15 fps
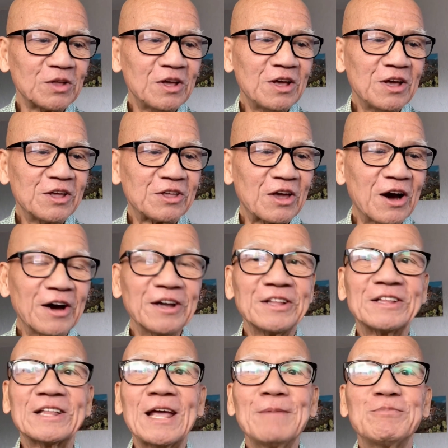chơi
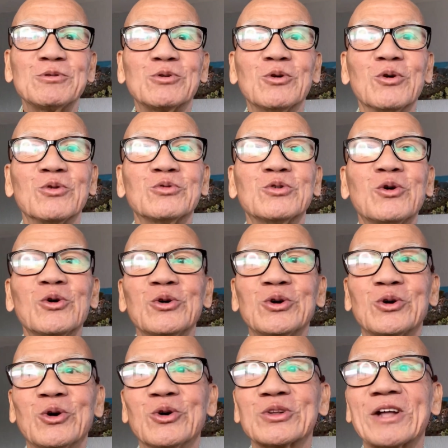tiếp cuộc vui
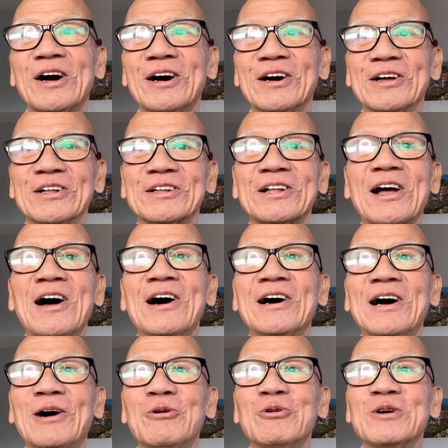của thời thơ
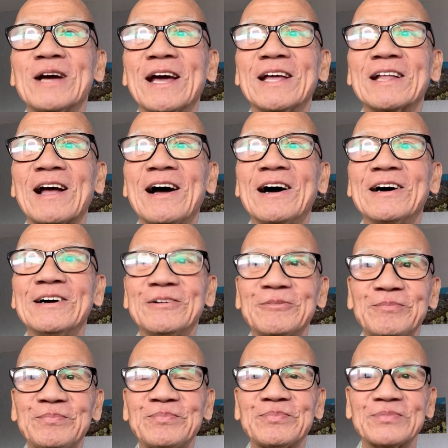ấu ngây thơ
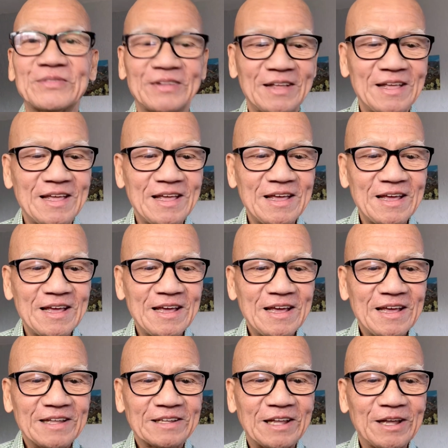
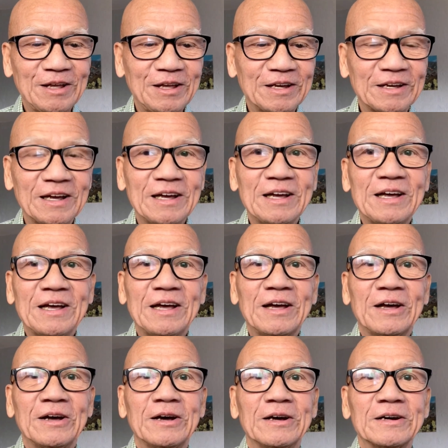thì
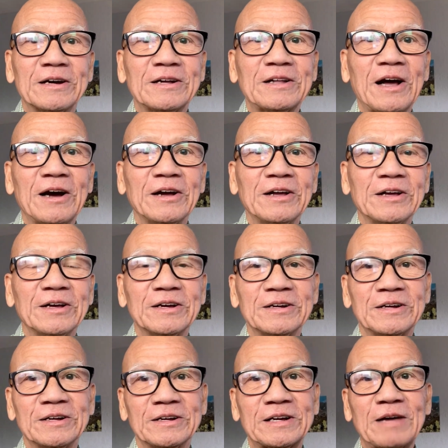ờ, cái thời
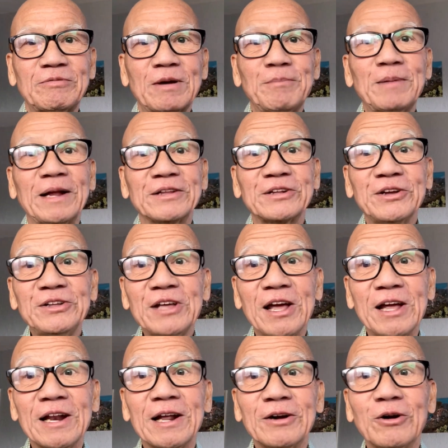ờ, cái phản mạnh thứ nhì
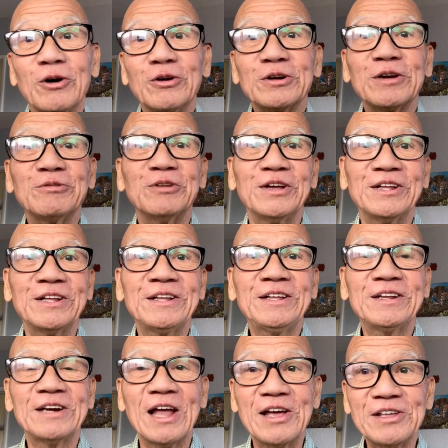là nói cái vị
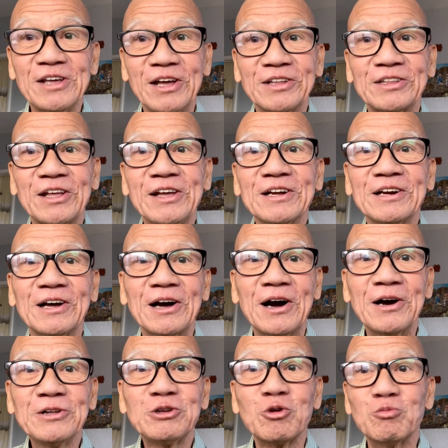đại nhị tiên là
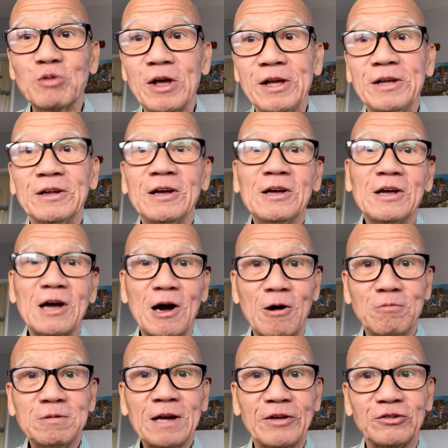hấn trung ly
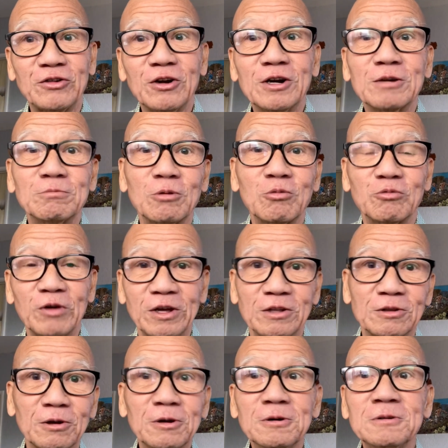ông ngày xưa là một vị
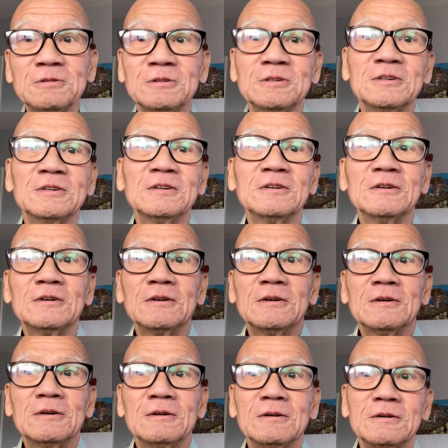tướng
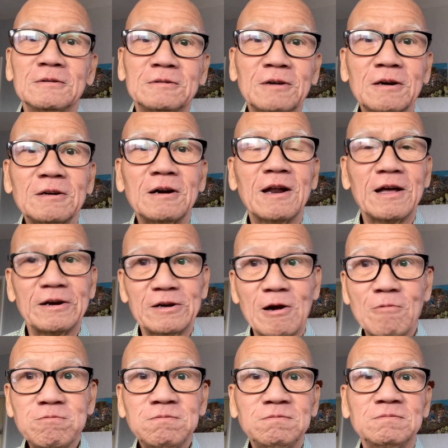ờ, rất là nóng